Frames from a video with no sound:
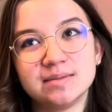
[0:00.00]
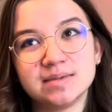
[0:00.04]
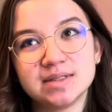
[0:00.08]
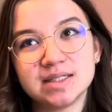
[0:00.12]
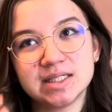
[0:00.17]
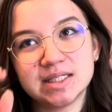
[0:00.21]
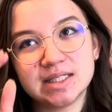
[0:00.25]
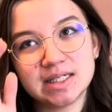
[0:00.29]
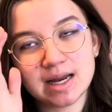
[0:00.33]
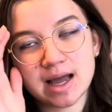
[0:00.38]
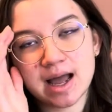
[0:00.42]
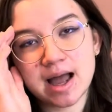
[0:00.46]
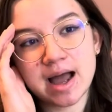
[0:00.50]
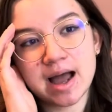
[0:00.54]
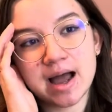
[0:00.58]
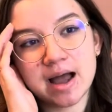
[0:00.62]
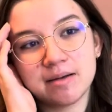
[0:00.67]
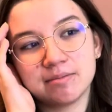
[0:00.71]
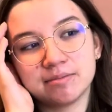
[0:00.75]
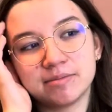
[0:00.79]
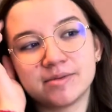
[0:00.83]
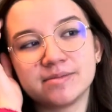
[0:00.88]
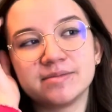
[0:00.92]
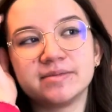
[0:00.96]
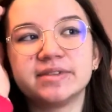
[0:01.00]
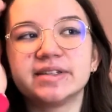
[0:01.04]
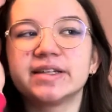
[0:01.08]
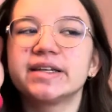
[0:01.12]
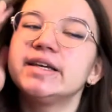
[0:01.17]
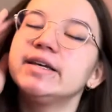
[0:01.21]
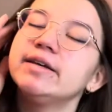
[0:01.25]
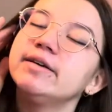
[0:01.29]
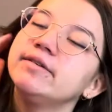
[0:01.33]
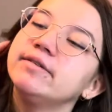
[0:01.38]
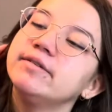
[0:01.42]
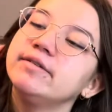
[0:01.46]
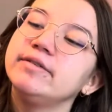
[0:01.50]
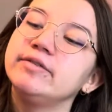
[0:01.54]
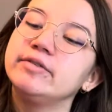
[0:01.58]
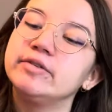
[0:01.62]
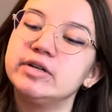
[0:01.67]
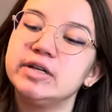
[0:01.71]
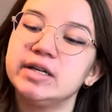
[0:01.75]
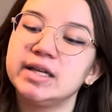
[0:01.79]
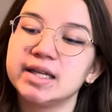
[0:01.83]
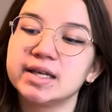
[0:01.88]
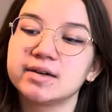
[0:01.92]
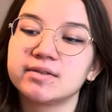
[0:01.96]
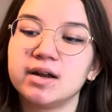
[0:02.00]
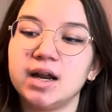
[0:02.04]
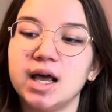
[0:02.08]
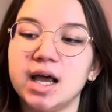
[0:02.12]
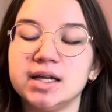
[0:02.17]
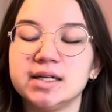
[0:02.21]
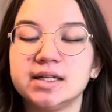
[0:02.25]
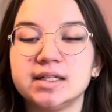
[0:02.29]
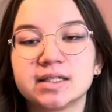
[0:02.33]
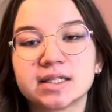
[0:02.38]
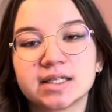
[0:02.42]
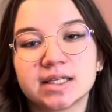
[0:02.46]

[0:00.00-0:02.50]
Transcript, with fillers: petite larme pour montrer qu'il faut lire, là elle est